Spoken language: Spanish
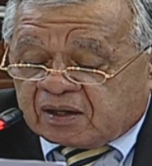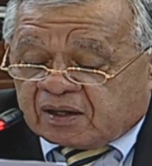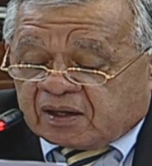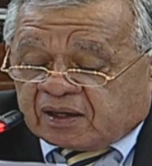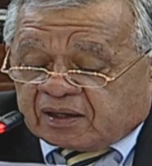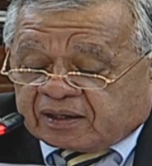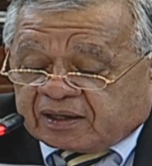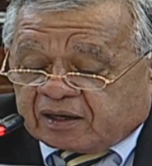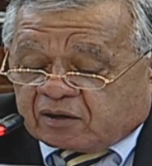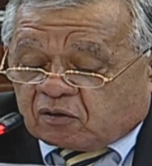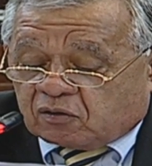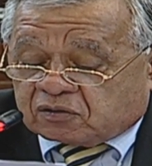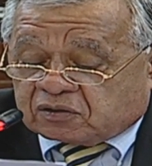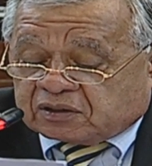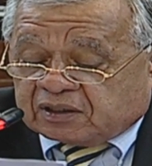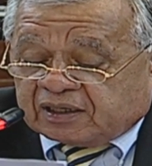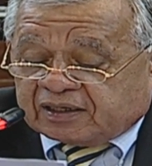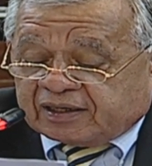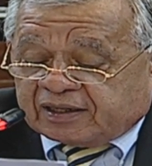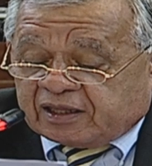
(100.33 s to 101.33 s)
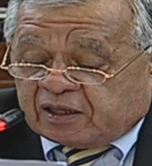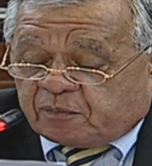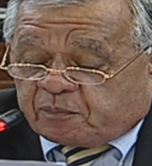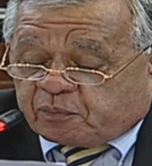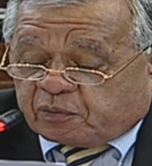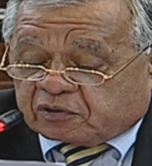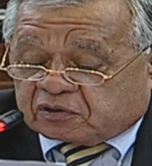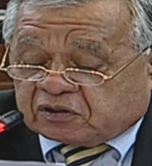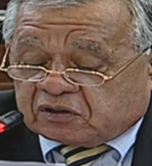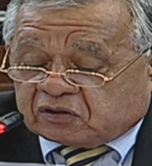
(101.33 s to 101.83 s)
que contiene
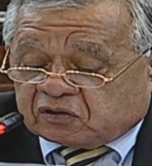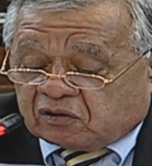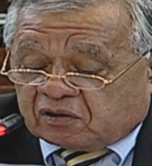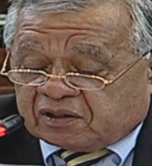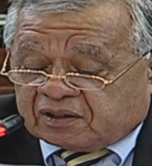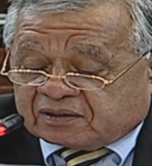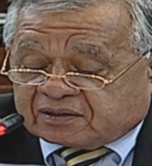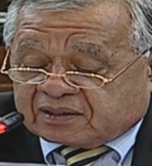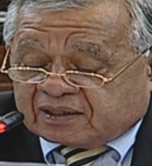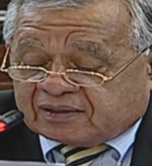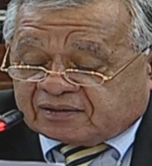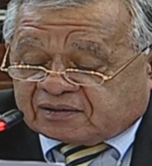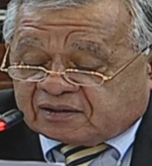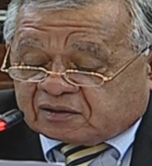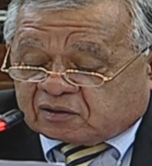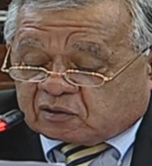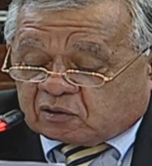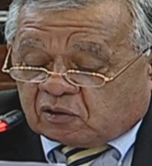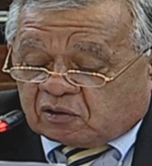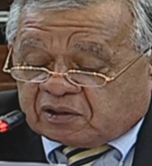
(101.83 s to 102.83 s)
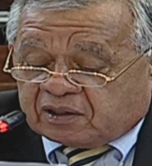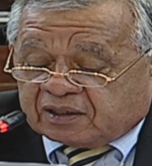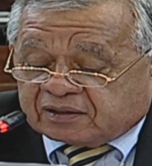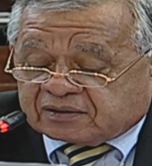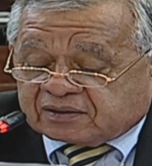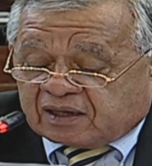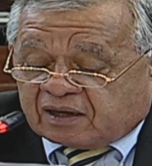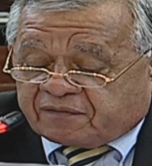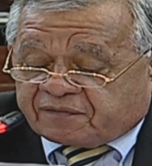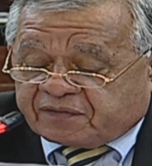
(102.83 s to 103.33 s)
disposiciones
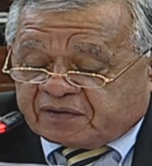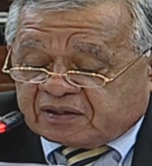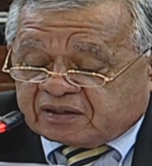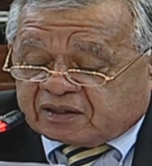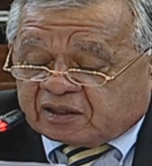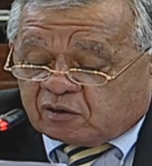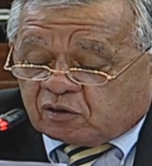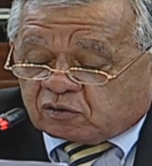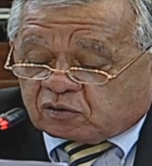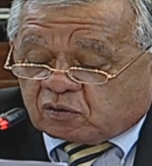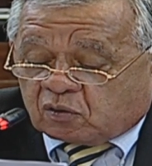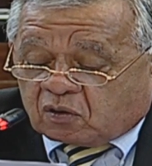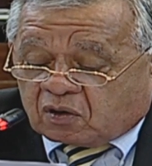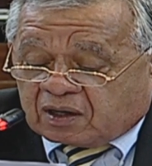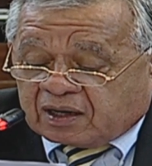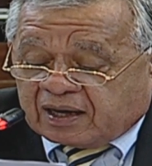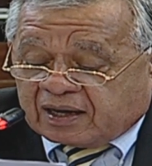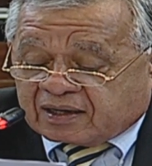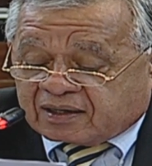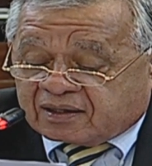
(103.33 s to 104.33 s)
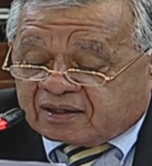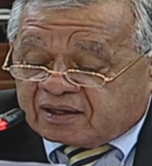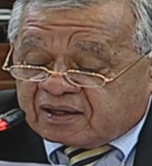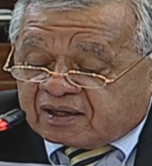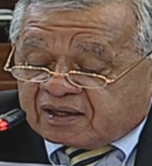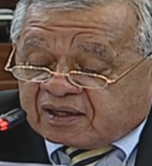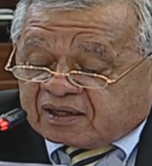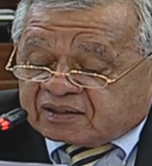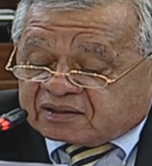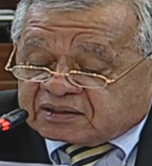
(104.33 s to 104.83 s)
transitorias a fin de otorgar
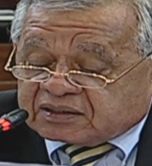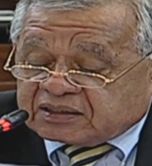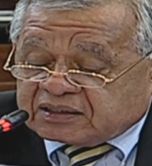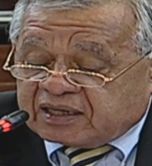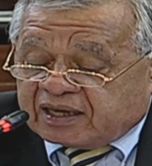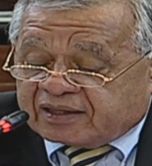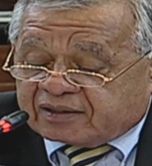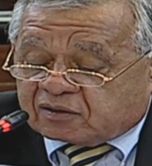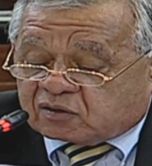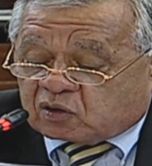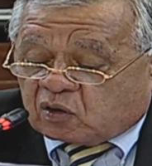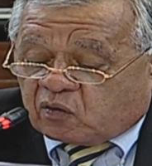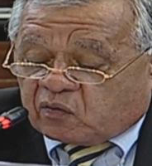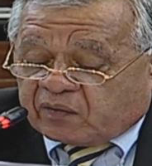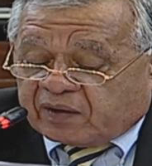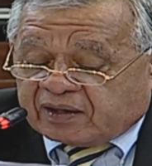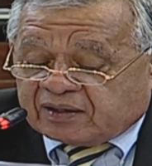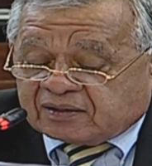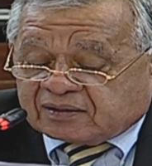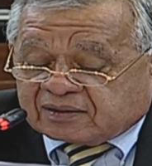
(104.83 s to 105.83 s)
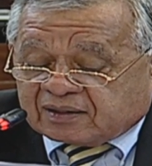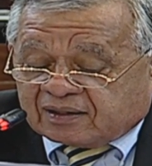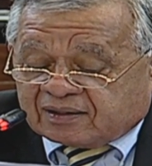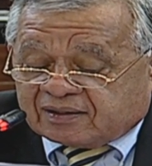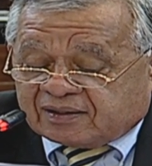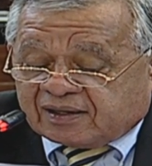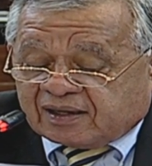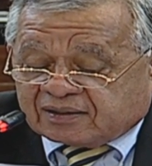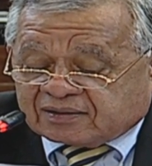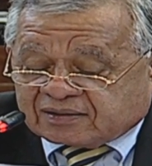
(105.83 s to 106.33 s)
120
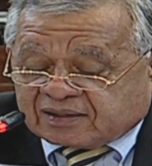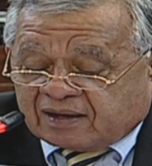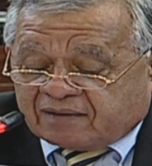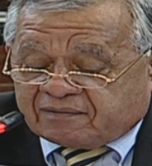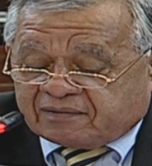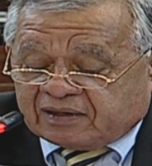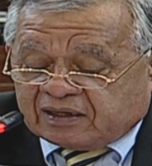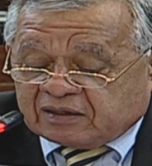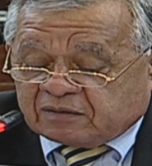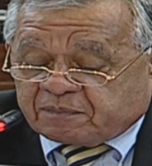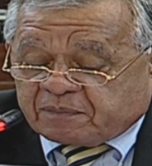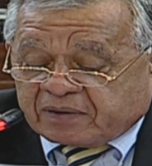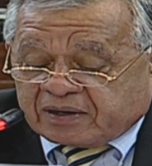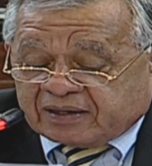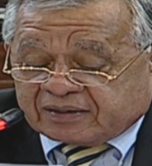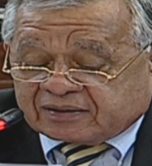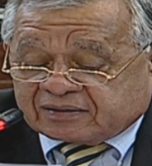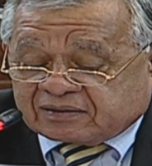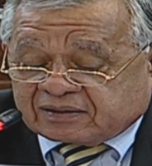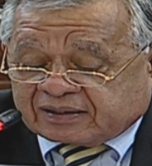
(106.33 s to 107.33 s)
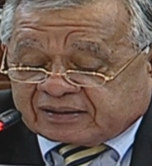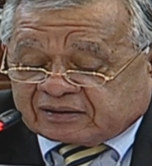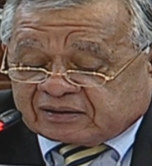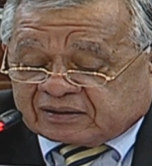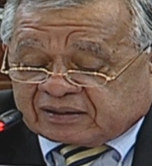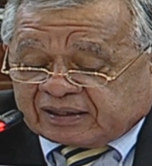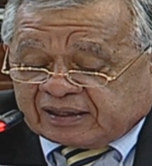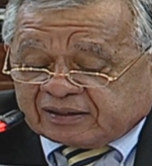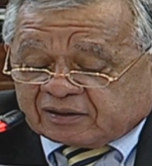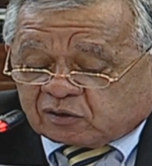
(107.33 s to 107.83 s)
días hábiles para
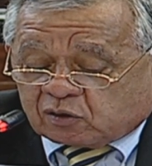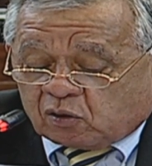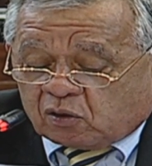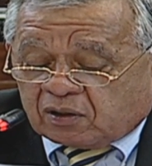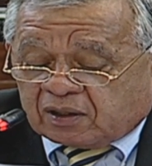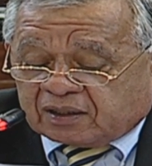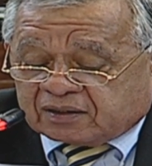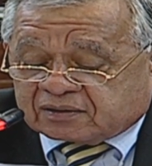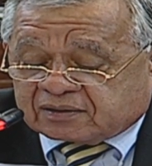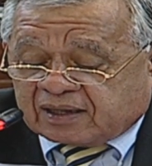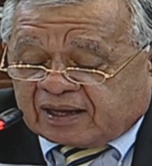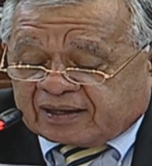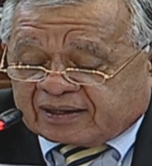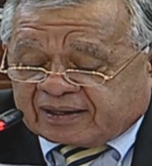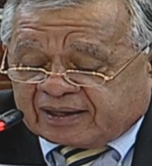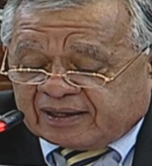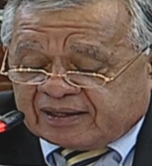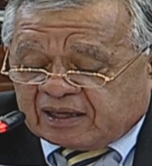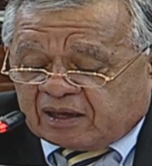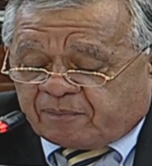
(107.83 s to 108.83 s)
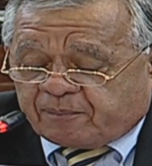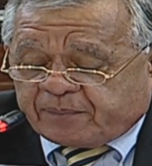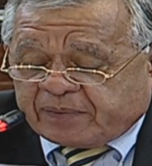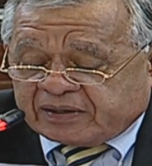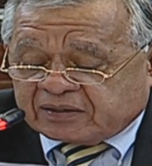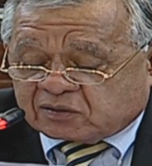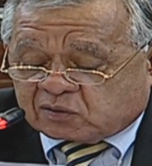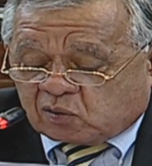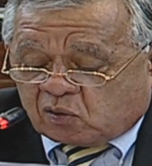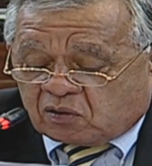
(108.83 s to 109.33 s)
que todas aquellas
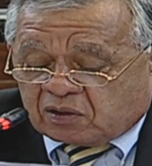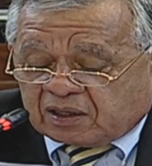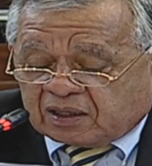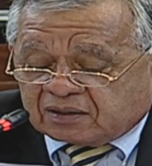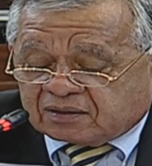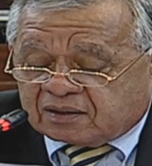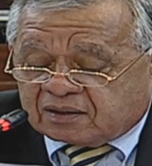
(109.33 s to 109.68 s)
personas